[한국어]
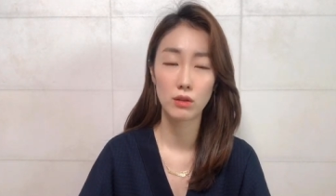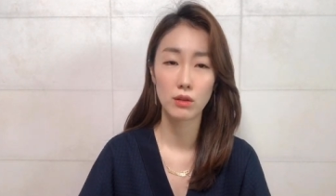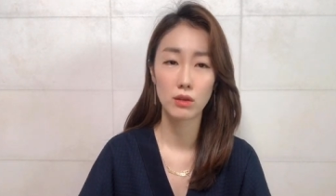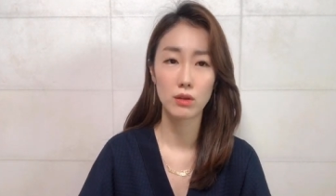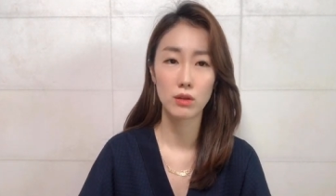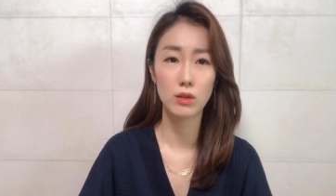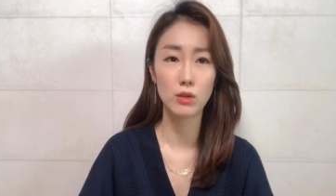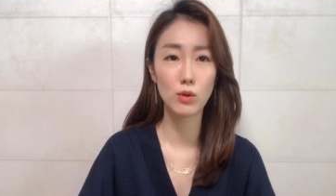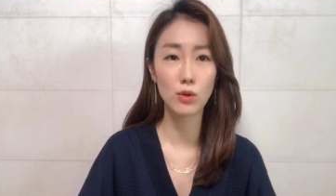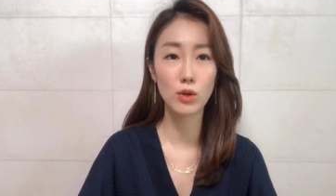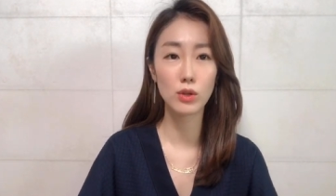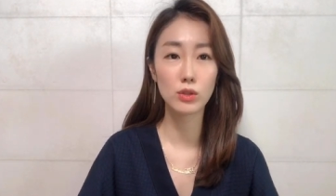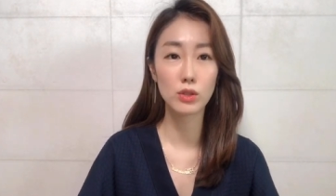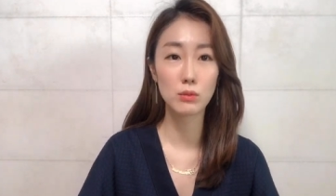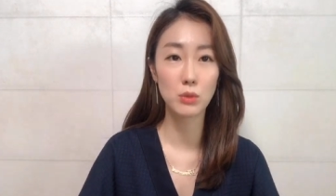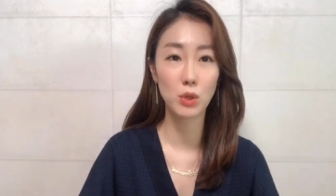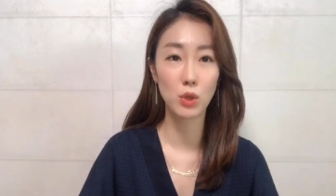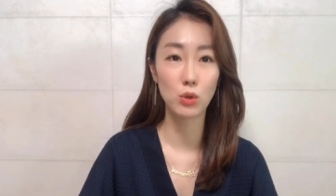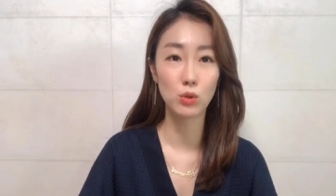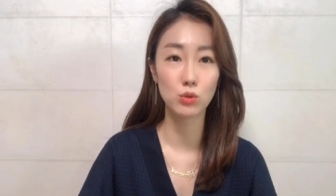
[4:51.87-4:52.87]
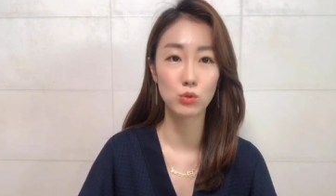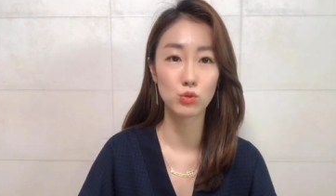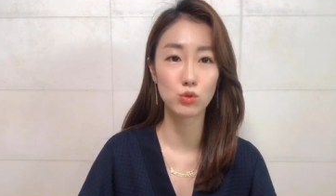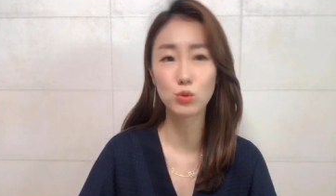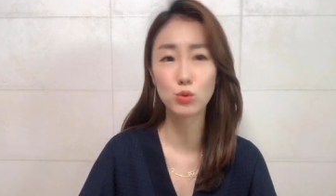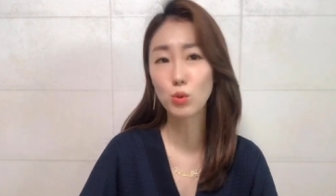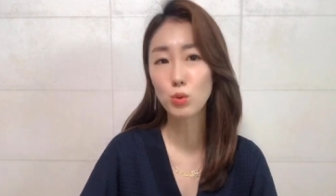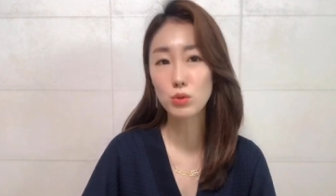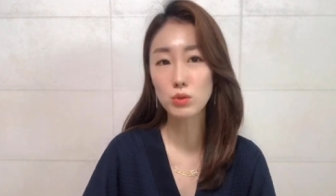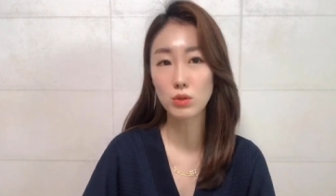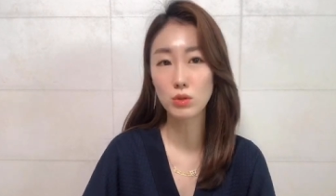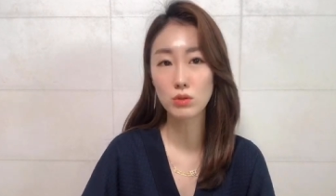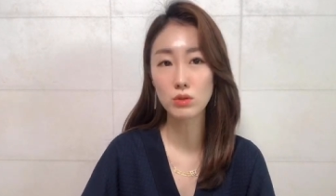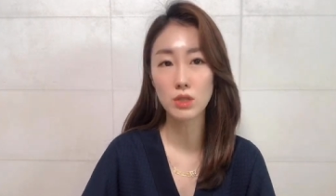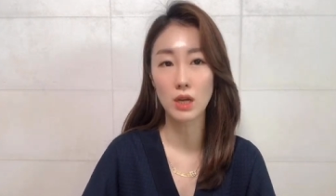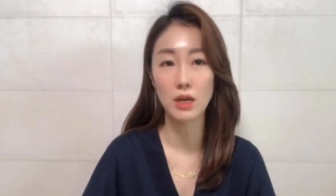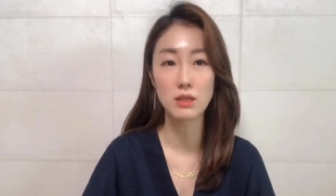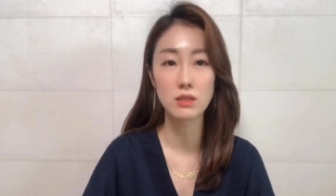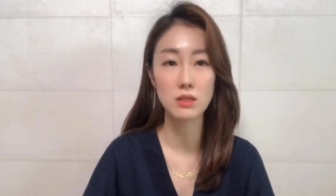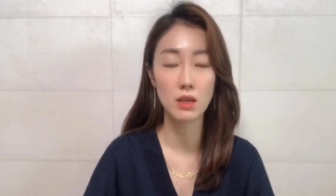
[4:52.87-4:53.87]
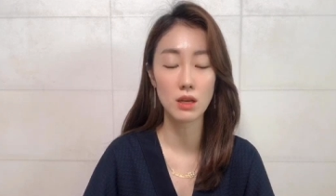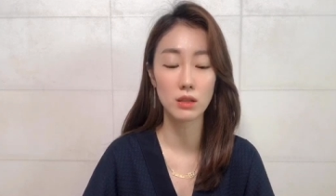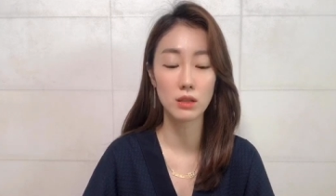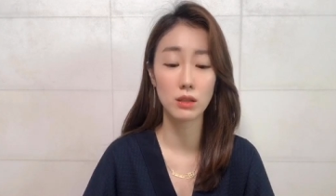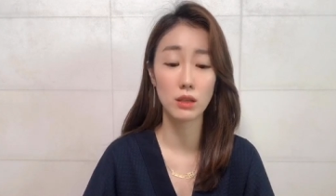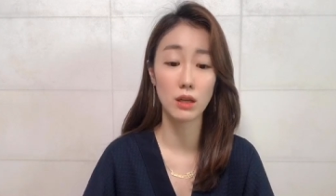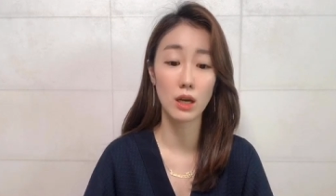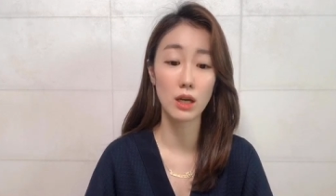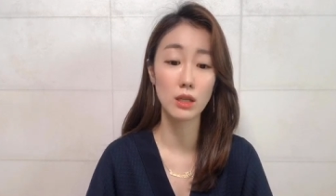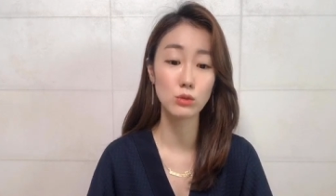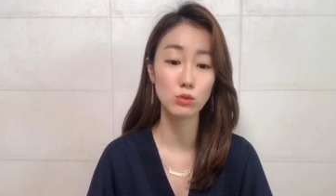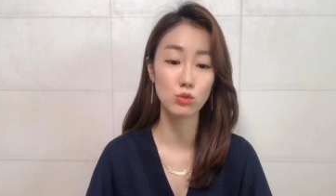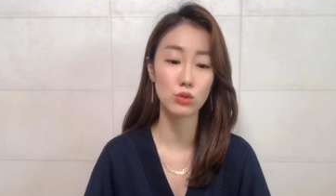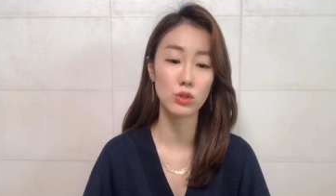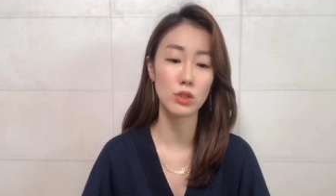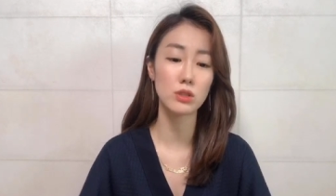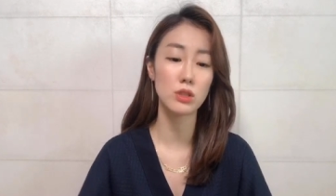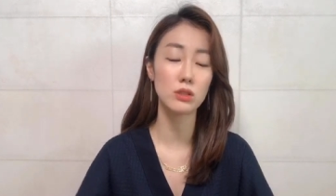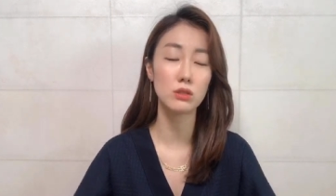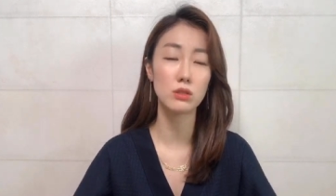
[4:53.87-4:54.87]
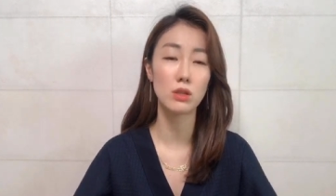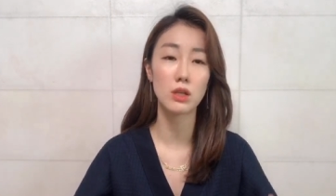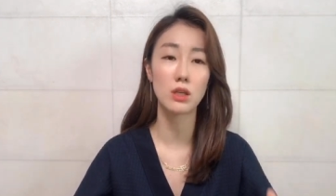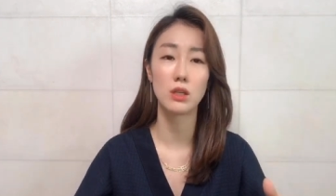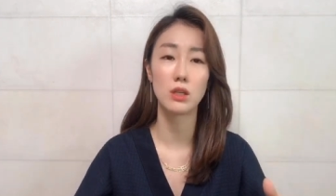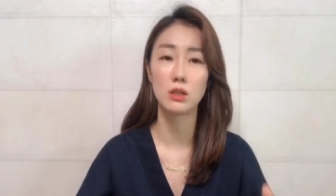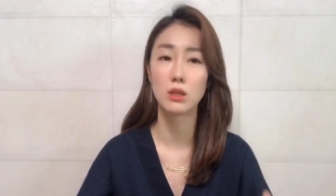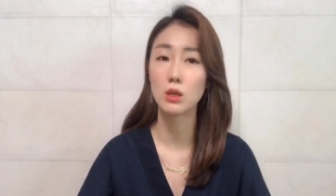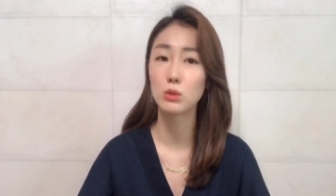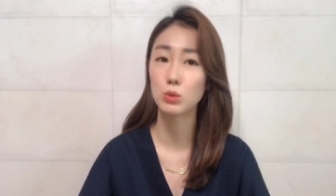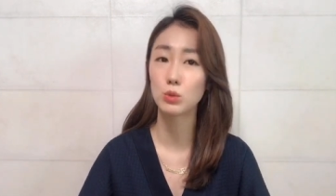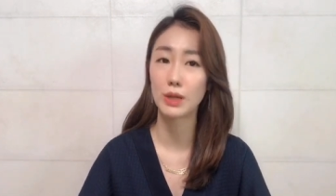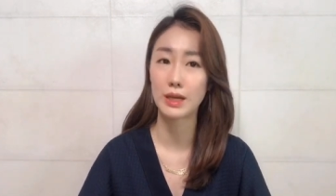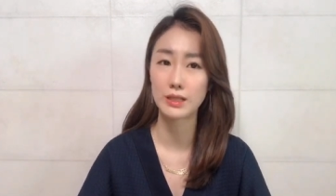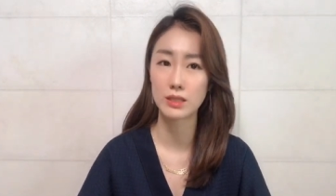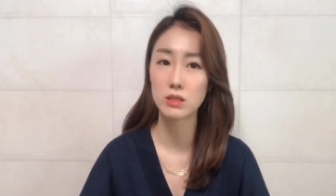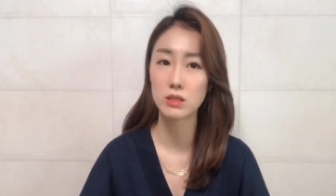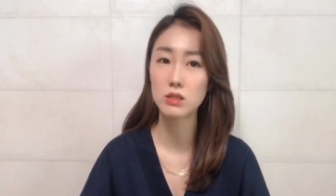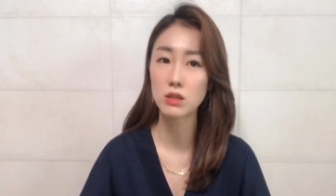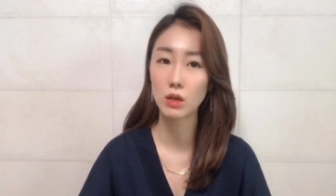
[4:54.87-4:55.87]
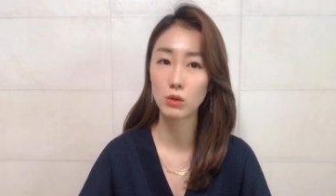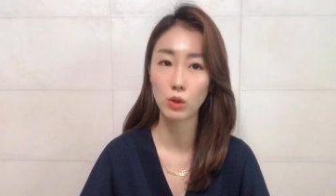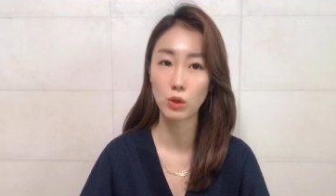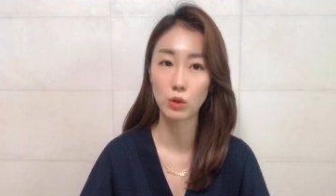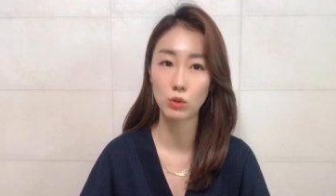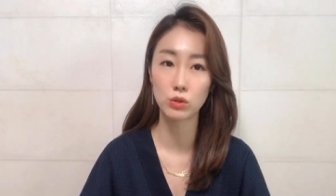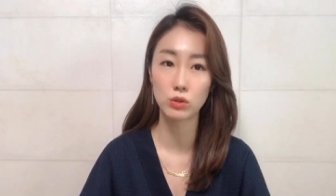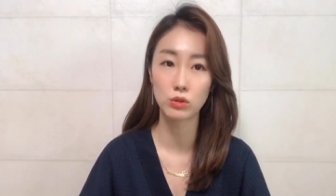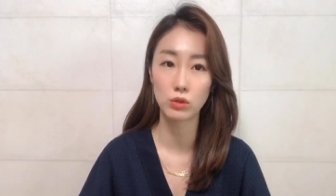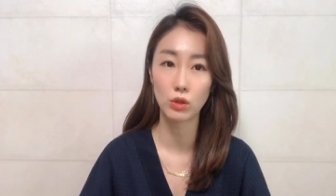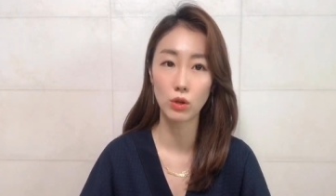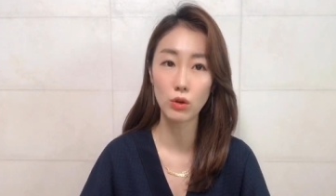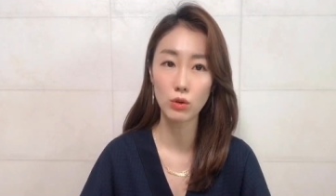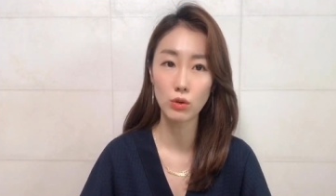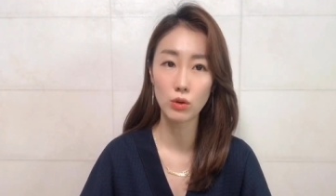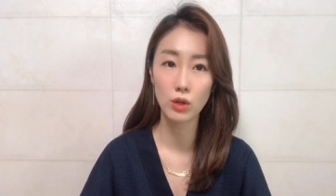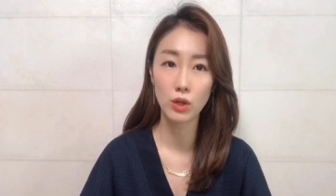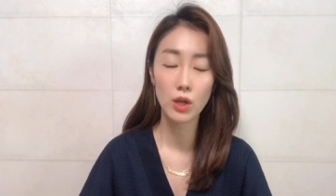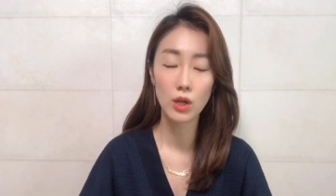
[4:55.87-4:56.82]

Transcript: 이렇게 되면 유동성 장세에 대한 투자자들의 기대도 낮아지게 되거든요.